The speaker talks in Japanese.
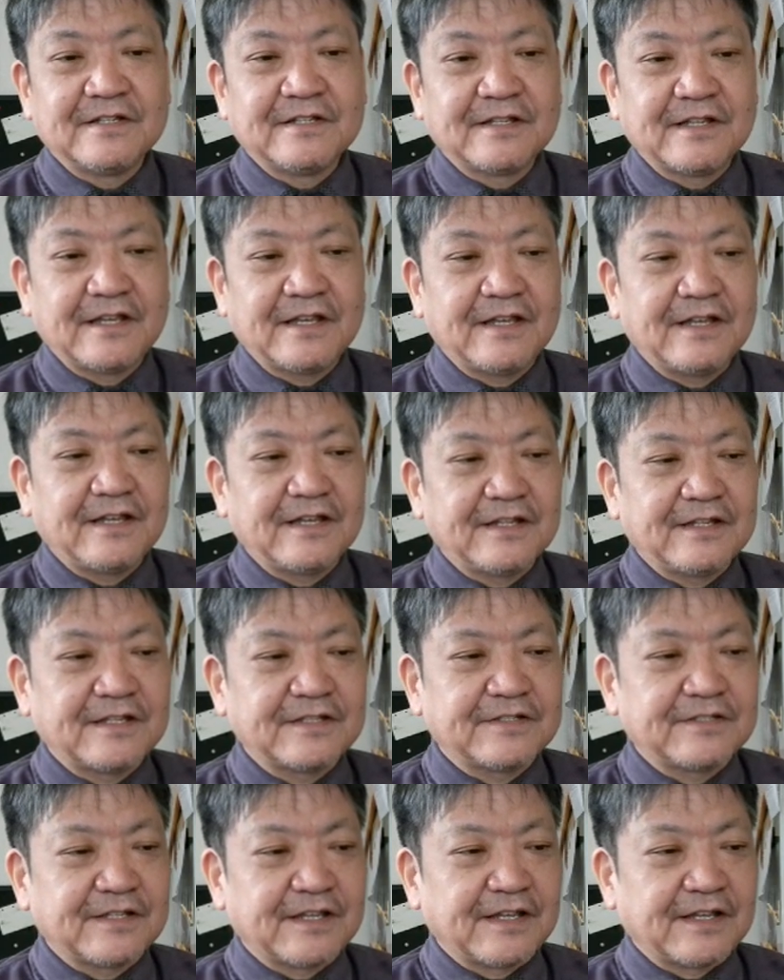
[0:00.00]
でで
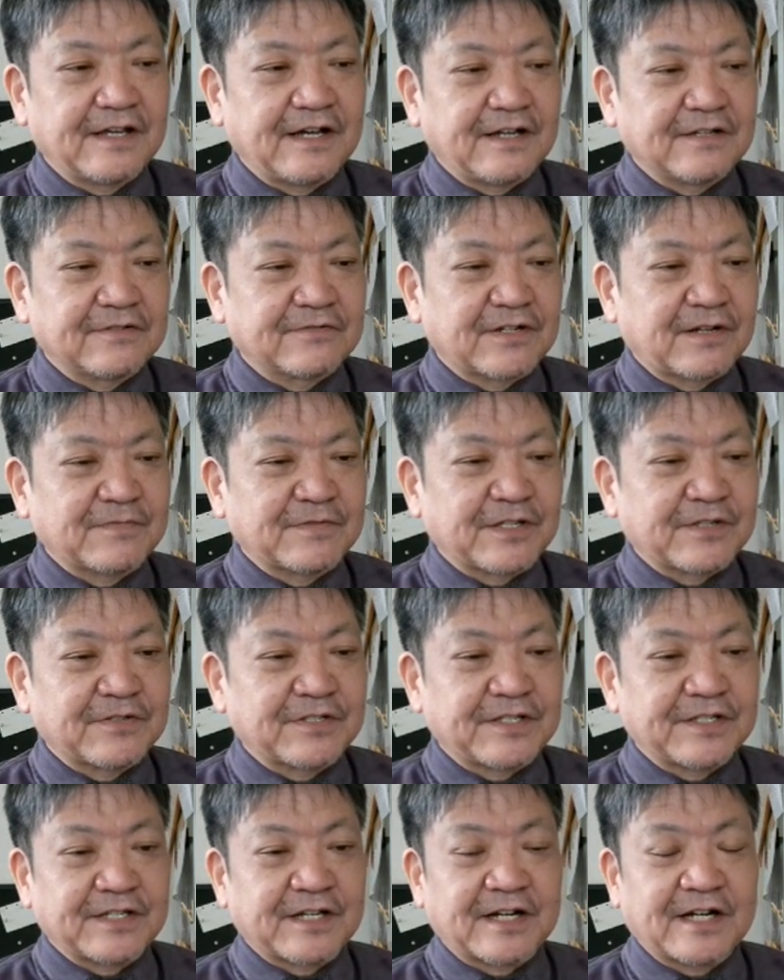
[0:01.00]
すね、あのトランプさんの
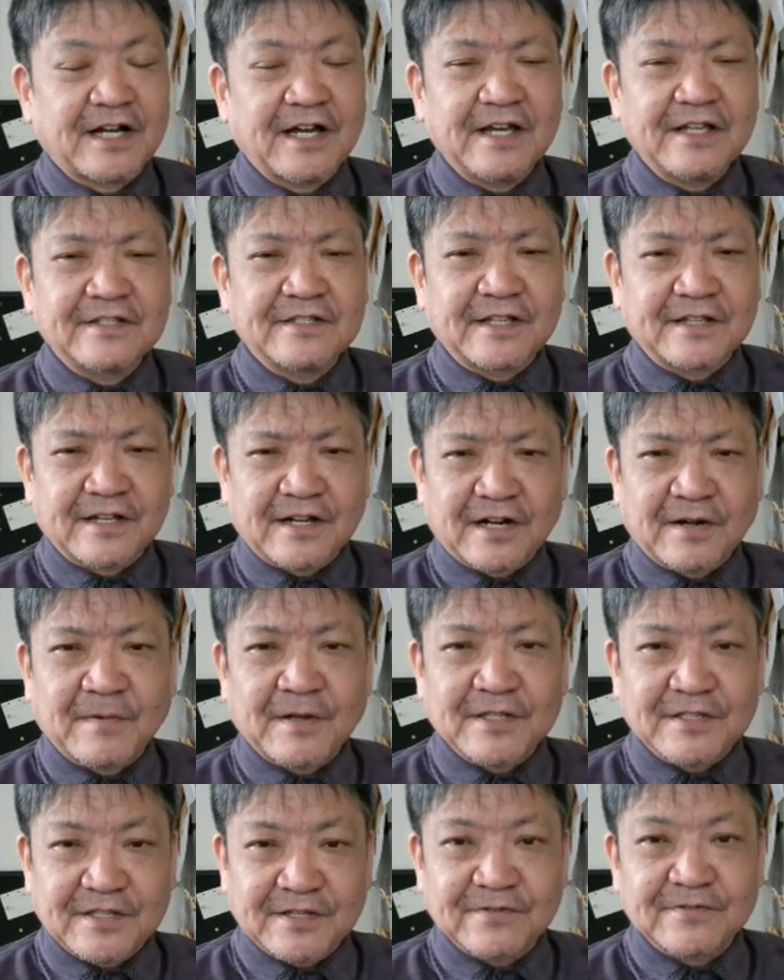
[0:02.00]
支持がかえって高
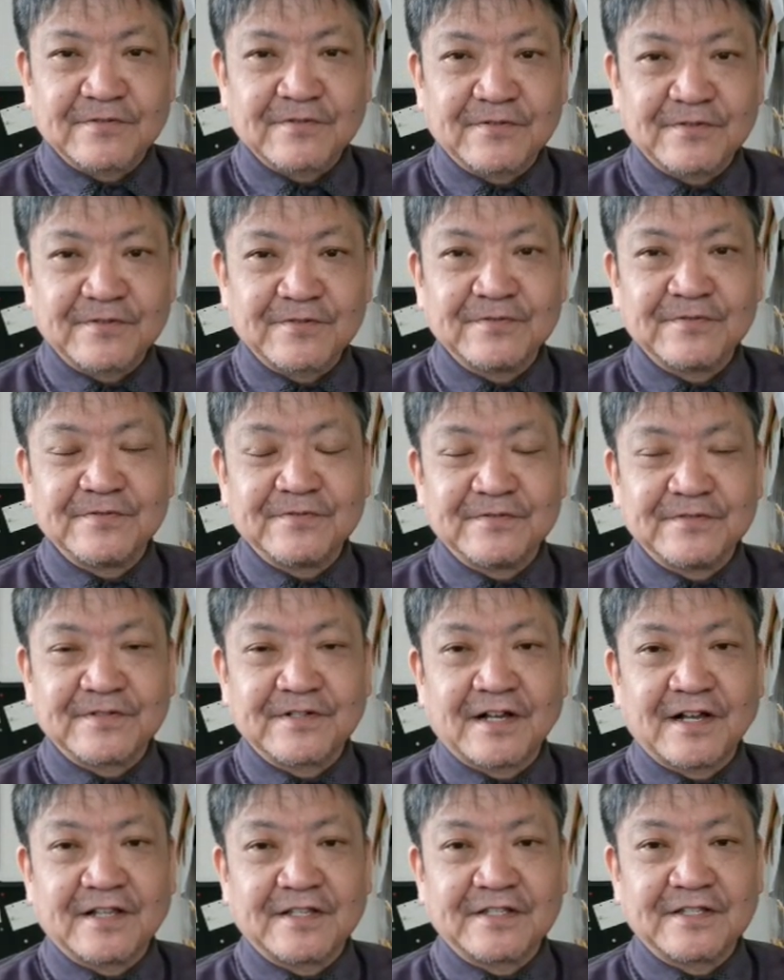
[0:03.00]
まっているという
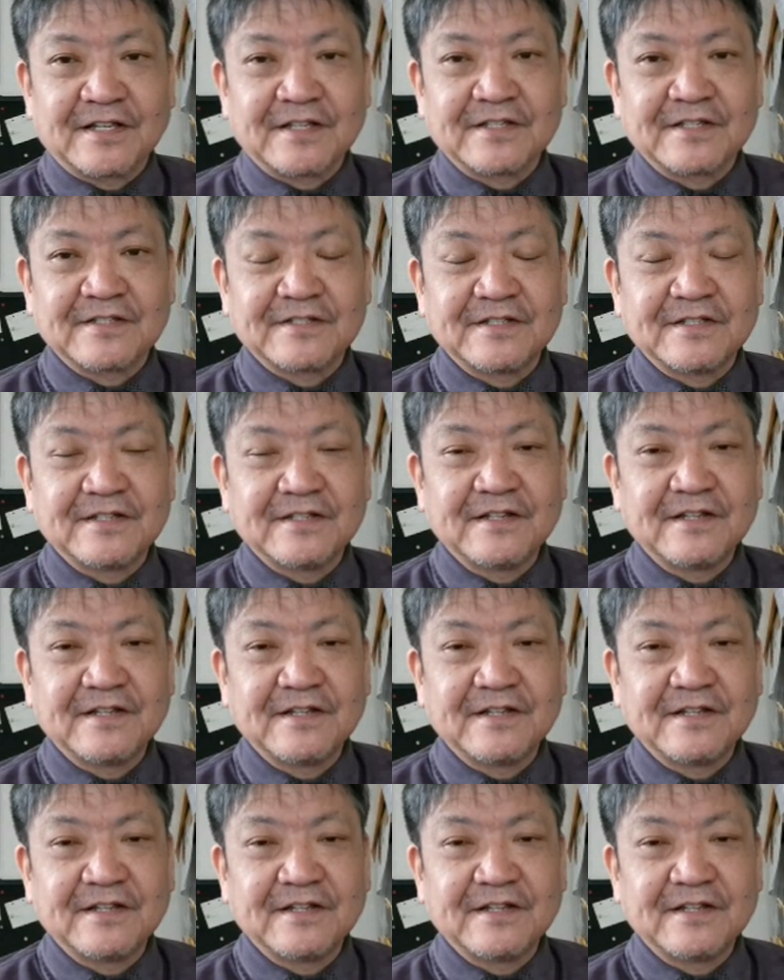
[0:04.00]
感じなんですね。